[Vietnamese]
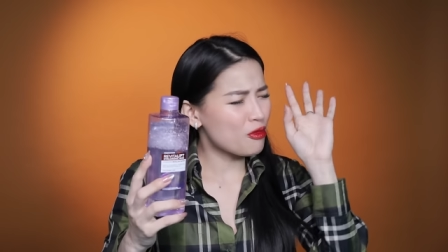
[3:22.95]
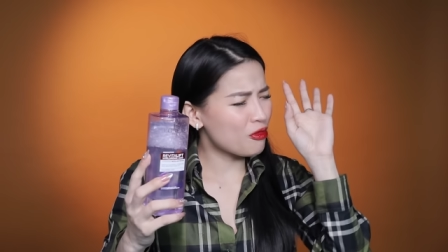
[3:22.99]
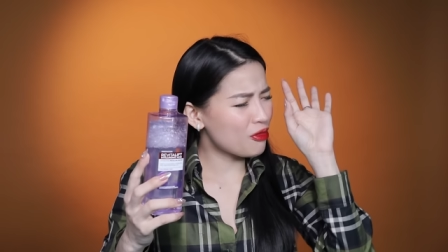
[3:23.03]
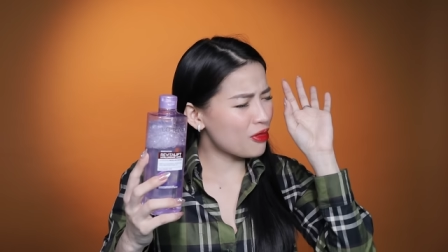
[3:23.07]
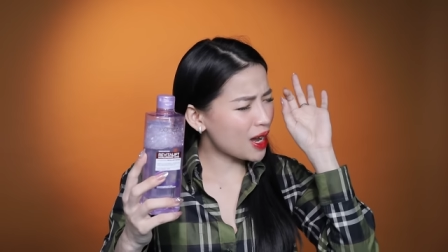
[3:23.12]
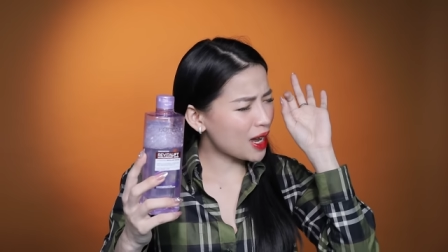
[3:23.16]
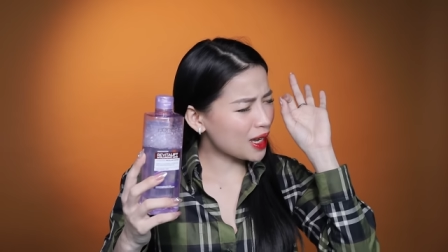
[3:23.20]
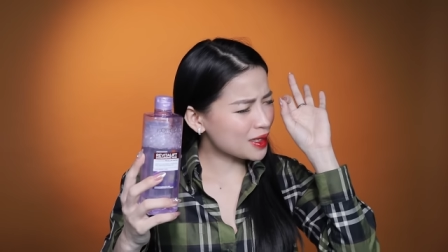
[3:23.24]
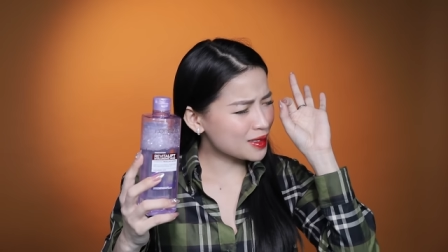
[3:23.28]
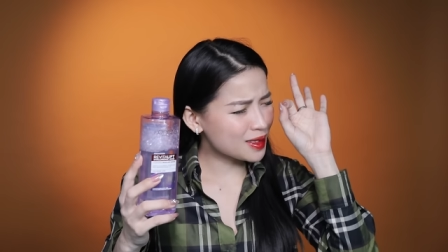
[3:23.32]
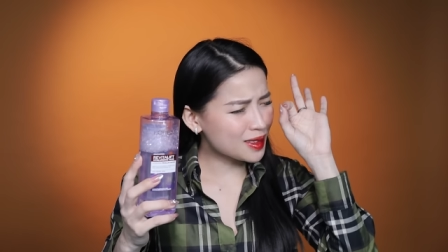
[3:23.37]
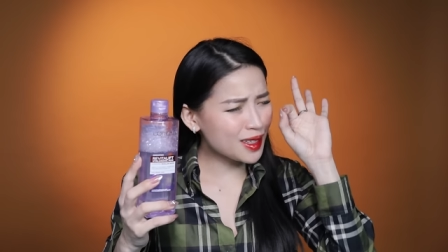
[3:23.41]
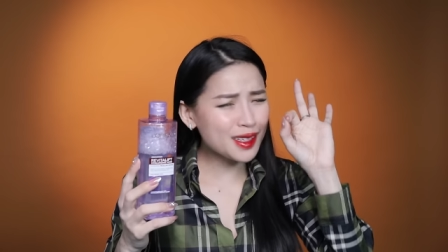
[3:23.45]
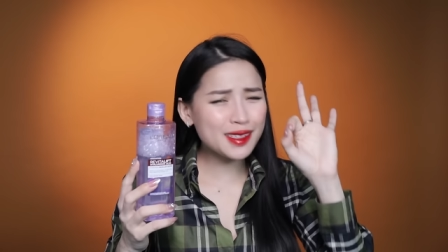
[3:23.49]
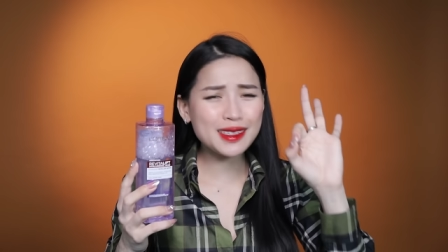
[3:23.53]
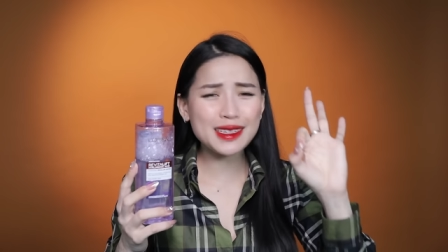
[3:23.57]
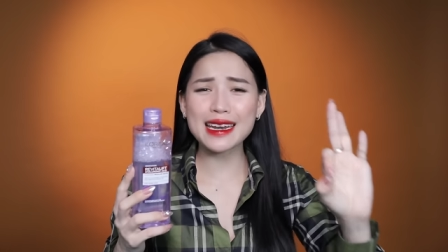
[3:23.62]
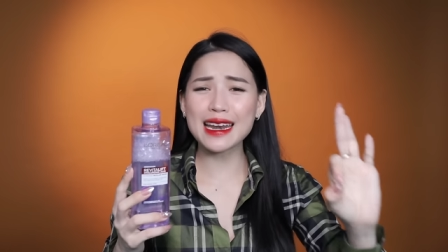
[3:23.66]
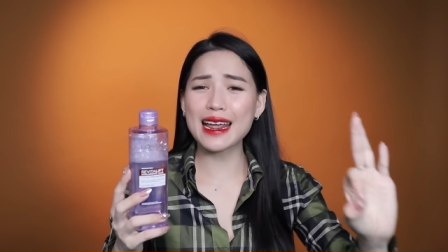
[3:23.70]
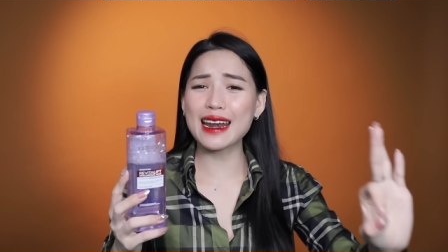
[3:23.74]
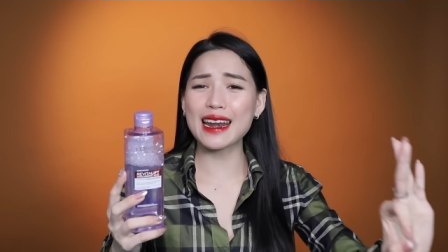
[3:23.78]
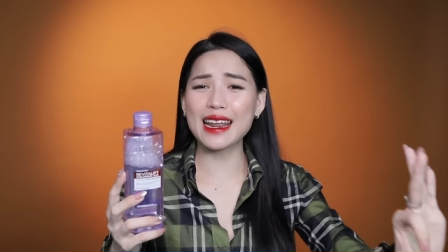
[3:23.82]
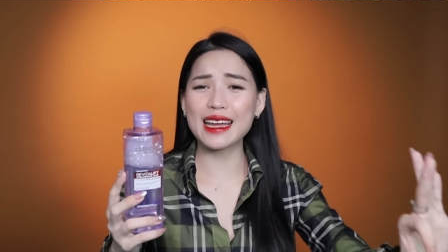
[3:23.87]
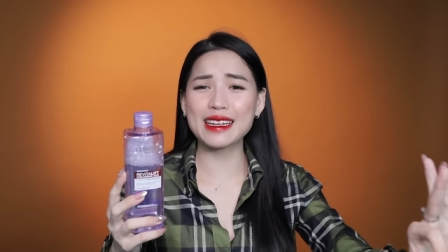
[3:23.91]
Và
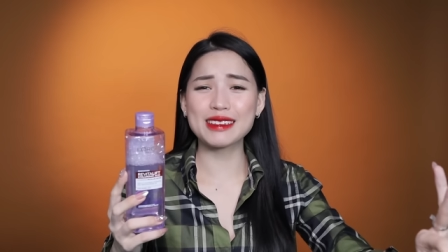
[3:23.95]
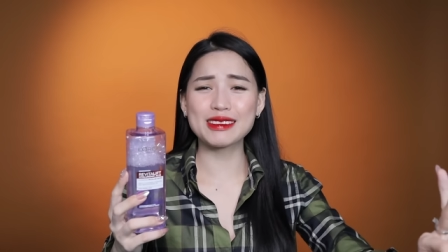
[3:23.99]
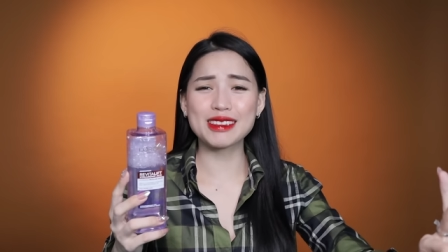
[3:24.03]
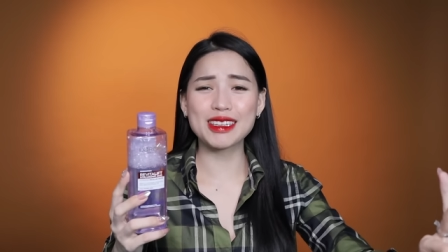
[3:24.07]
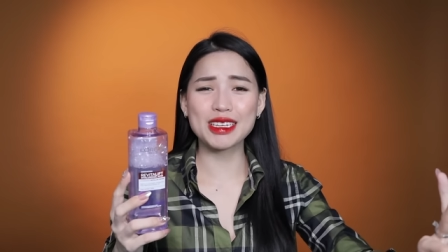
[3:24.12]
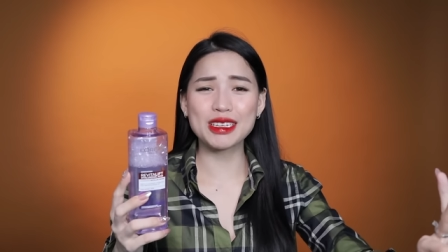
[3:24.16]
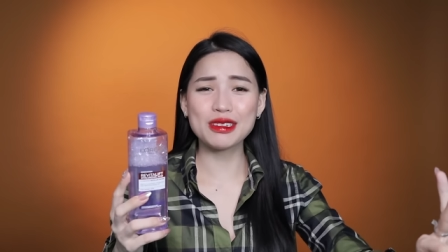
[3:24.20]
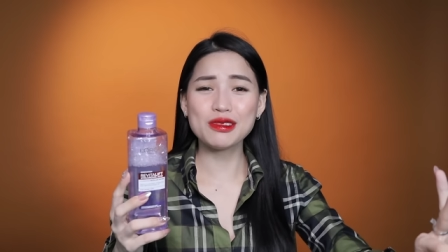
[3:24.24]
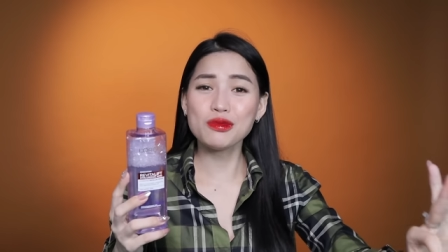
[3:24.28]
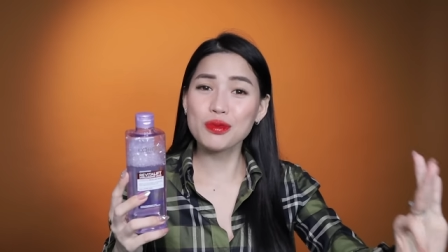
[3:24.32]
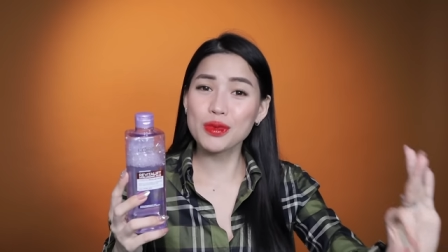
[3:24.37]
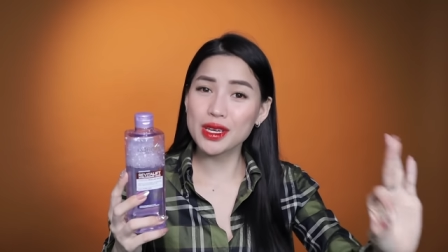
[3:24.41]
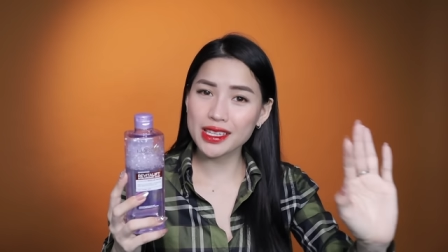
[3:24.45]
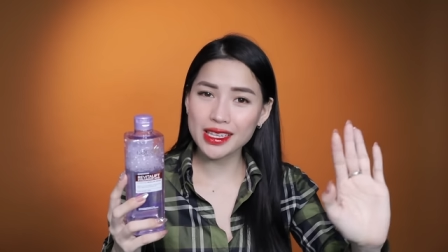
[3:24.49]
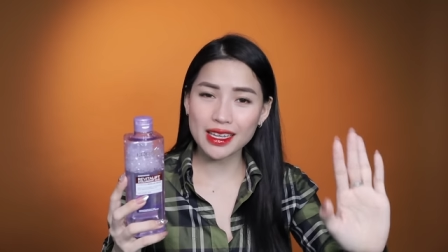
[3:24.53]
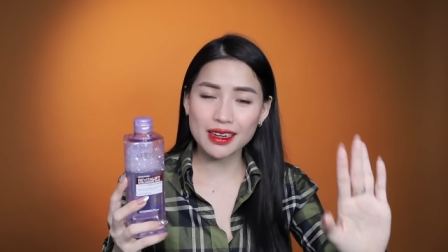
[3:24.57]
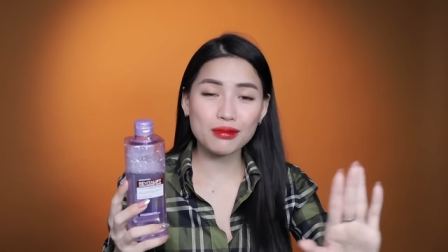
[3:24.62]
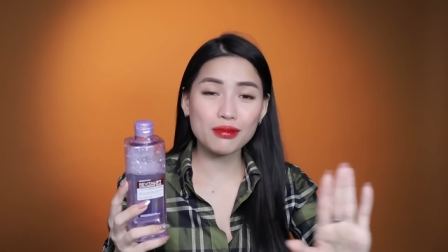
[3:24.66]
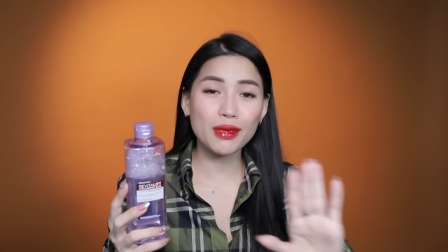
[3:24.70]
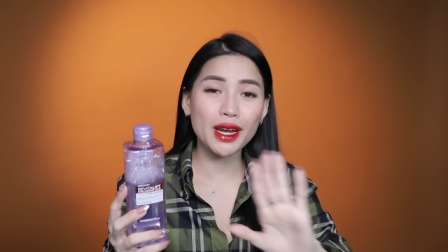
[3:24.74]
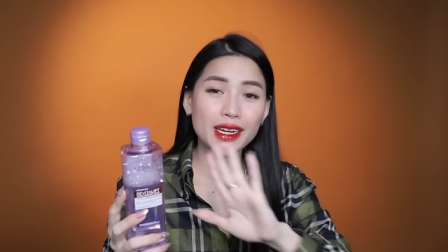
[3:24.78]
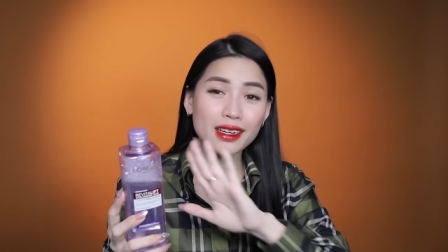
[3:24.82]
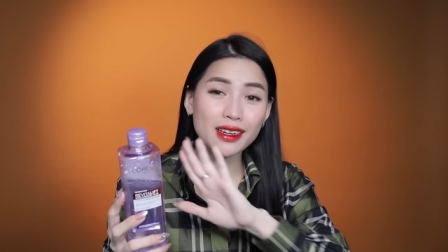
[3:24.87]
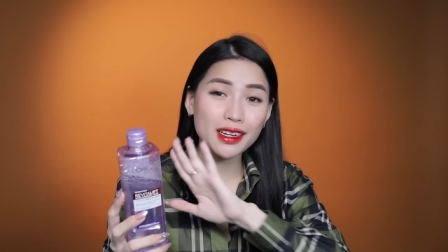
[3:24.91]
rất là lành tính, mình
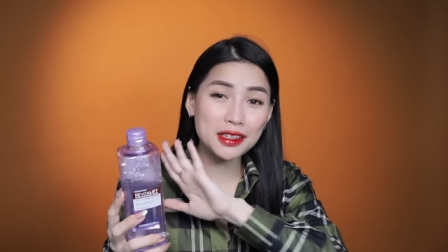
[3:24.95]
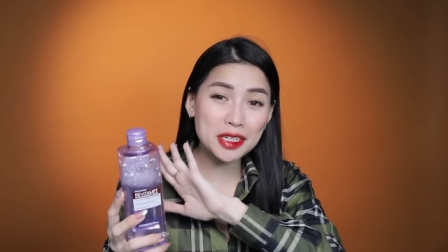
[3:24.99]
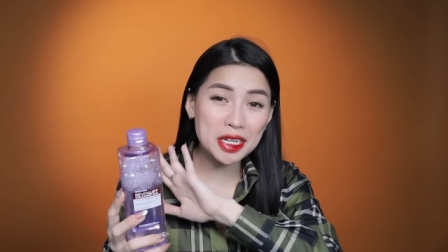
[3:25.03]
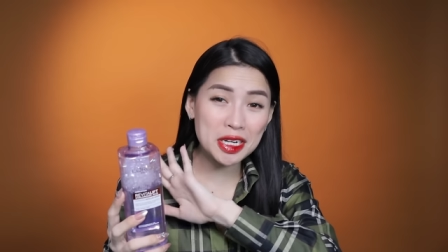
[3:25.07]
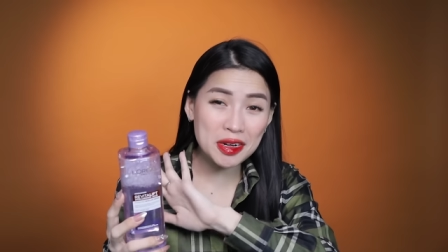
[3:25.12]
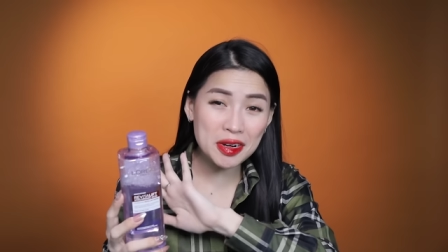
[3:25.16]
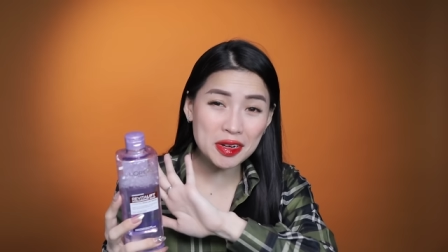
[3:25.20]
nhấn mạnh là